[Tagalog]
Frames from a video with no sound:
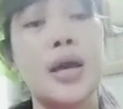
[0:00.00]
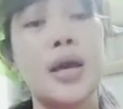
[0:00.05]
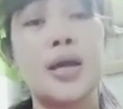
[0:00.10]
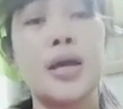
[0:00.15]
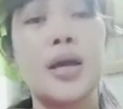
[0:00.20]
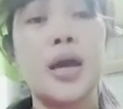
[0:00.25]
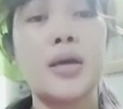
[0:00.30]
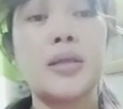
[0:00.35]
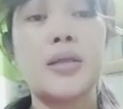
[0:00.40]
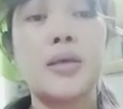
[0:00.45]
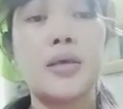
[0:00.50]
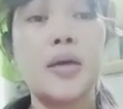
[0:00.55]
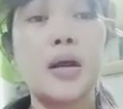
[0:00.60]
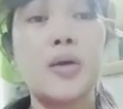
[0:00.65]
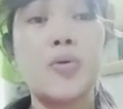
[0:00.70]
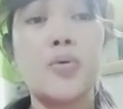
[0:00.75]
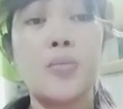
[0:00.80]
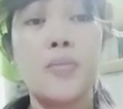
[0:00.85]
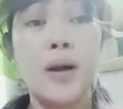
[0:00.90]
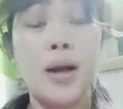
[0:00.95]
any idea
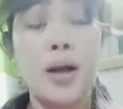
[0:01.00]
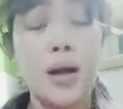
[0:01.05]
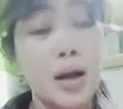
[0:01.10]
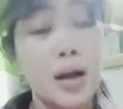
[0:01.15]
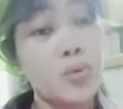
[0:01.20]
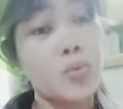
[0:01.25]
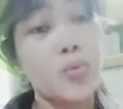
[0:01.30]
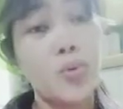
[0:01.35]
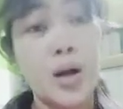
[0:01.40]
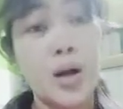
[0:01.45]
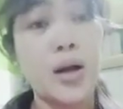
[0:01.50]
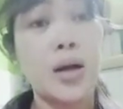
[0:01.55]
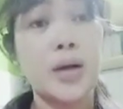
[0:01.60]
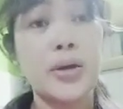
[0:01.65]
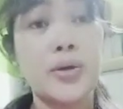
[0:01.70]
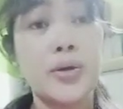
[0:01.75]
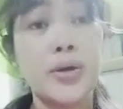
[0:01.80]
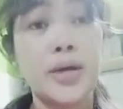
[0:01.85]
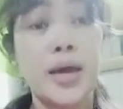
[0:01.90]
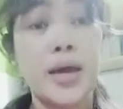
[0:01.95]
kung makakakuha
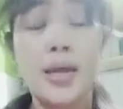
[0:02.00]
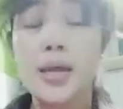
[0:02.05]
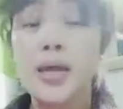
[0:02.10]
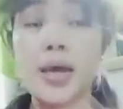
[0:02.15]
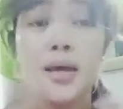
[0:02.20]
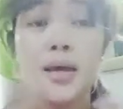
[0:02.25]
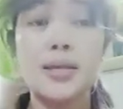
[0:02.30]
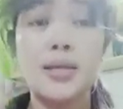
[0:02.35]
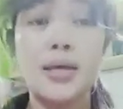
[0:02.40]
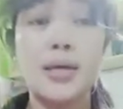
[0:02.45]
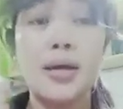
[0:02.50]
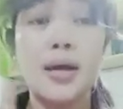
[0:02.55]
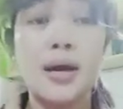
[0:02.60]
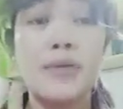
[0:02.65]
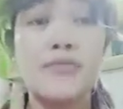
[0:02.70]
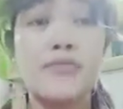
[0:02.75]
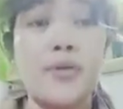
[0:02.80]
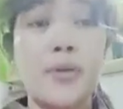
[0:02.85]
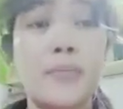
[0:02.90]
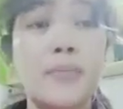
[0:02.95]
kayo ng any idea
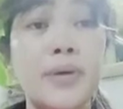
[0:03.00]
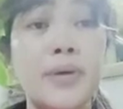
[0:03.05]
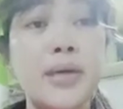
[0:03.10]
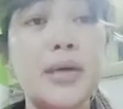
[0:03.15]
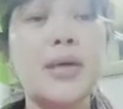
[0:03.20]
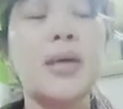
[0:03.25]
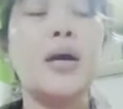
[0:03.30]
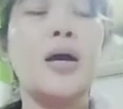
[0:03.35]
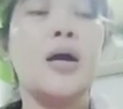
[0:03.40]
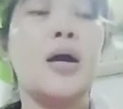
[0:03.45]
from me.